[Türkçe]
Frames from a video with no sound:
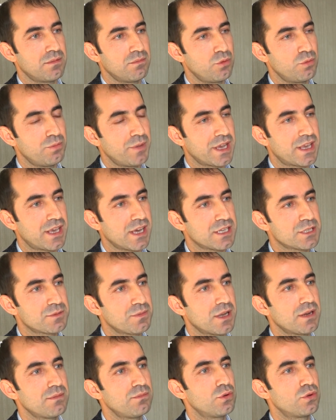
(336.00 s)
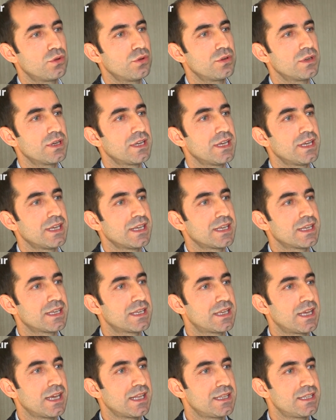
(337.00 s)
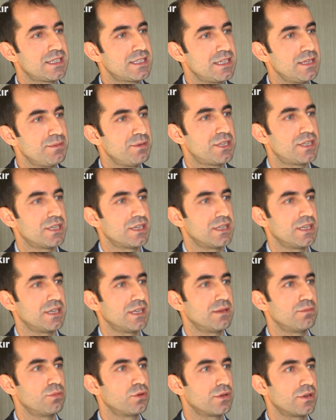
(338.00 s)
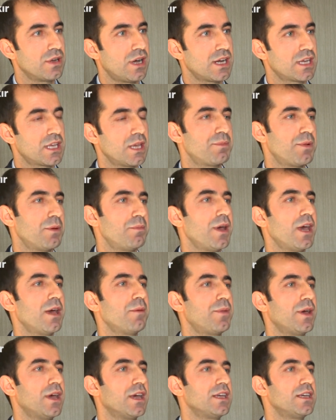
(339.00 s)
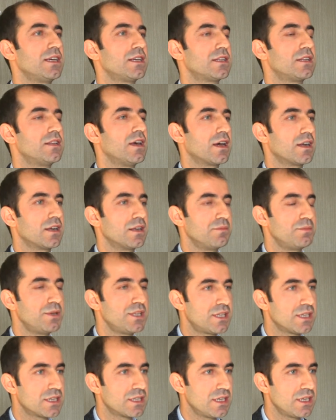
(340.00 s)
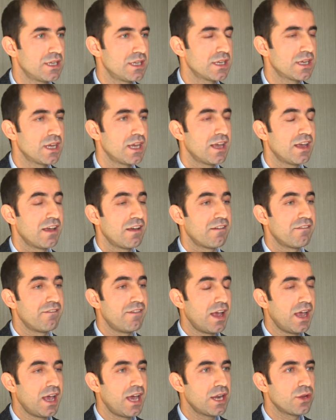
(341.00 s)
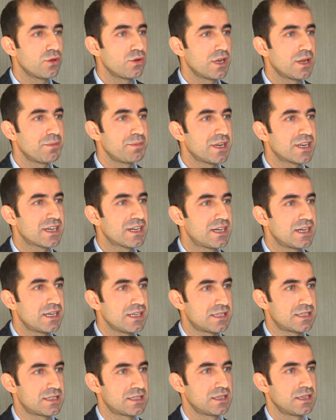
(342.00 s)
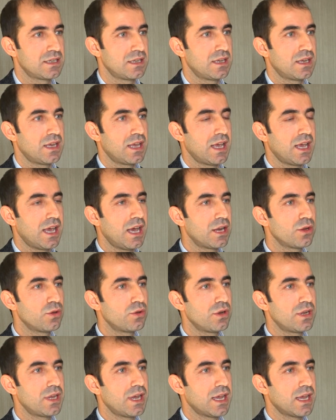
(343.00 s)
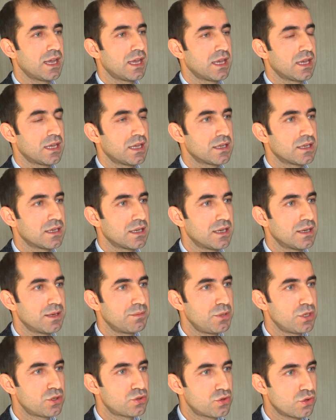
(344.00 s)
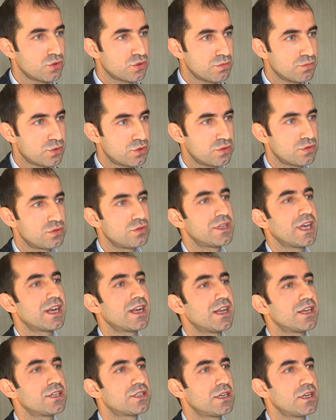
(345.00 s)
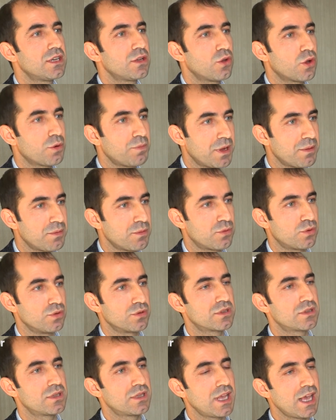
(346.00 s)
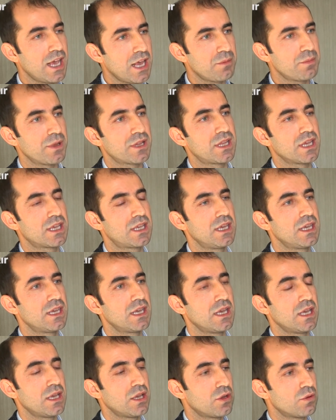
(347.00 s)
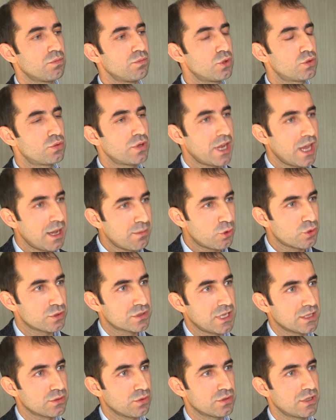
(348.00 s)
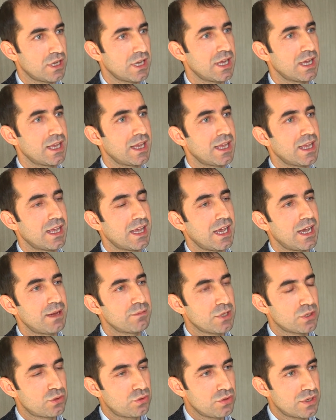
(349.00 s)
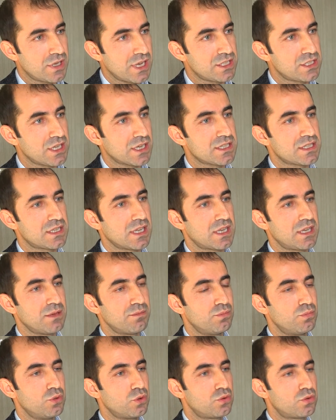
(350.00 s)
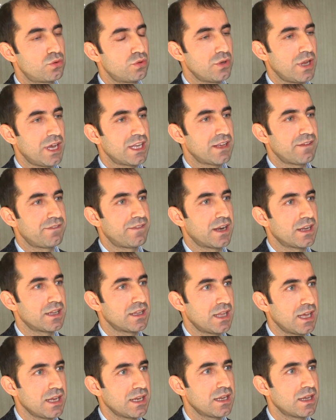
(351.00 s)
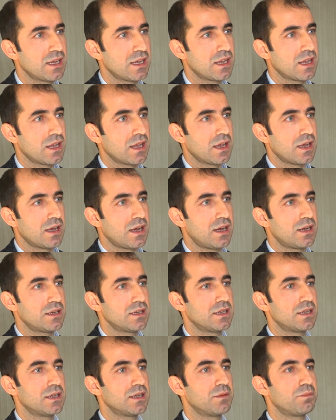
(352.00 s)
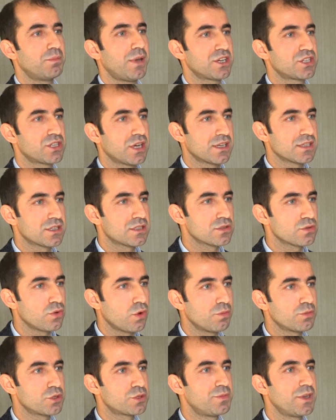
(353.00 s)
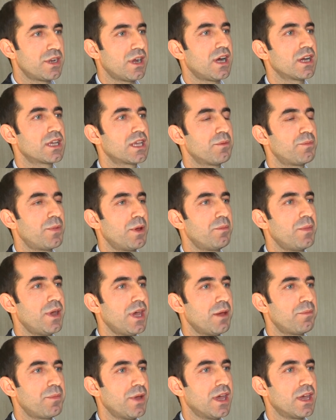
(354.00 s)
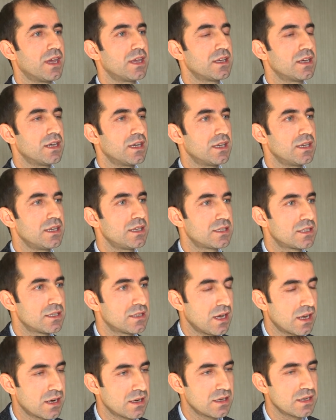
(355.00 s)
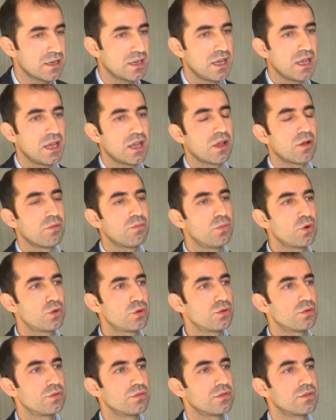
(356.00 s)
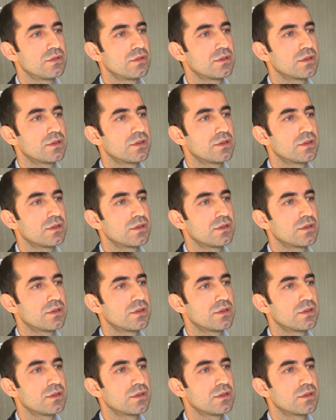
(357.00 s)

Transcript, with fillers: bu mekanizmanın bugün kendisini bitirdiğini, bugün AKP-MHP iktidarını bitirdiğini ve her yönüyle bir kriz, her yönüyle bir çözümsüzlüğü derinleştirdiğini görmek mümkün. Elbette ki bütün hem Orta Doğu'da hem de Türkiye içerisindeki bütün hedeflerinden başarısız olmuş bir AKP-MHP iktidarının bugün